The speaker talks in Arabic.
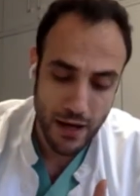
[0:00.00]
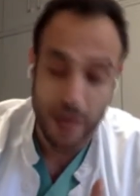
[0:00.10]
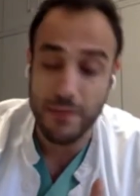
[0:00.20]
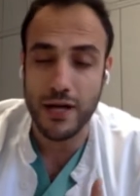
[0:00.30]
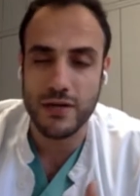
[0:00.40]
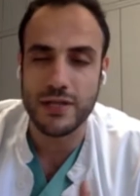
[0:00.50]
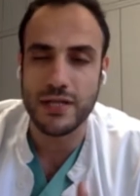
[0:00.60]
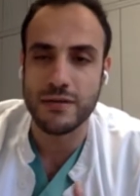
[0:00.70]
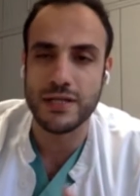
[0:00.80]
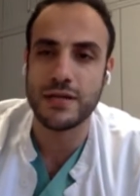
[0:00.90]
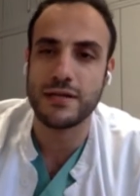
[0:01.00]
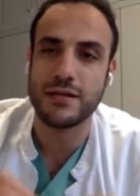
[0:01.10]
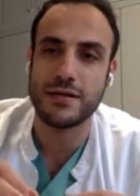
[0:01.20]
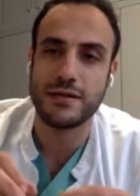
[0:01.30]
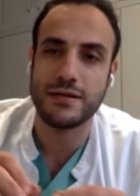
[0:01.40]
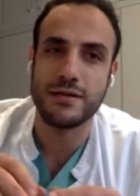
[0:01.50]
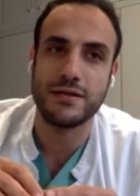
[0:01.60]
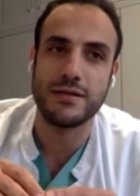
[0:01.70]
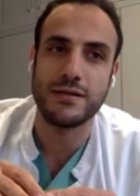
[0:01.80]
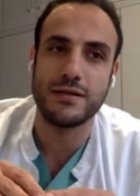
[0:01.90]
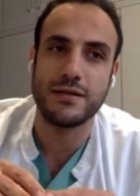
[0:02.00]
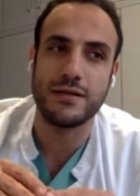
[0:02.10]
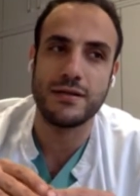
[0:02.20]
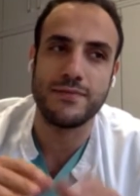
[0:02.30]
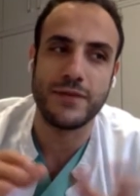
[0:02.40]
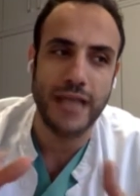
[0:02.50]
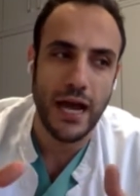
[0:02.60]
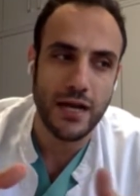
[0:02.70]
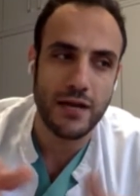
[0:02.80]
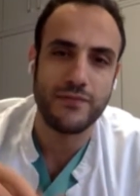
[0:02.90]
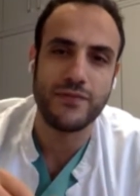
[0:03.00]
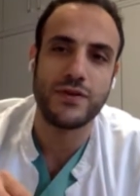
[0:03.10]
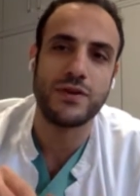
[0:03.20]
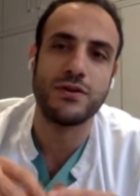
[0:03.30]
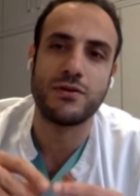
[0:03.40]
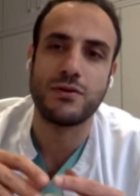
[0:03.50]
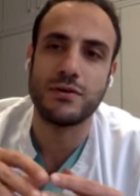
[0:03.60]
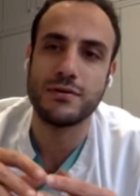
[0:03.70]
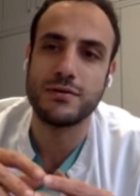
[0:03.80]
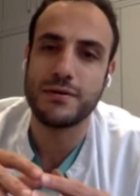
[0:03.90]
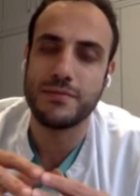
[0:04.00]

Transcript: اربع ادوات انا بقدر اتحكم فيهم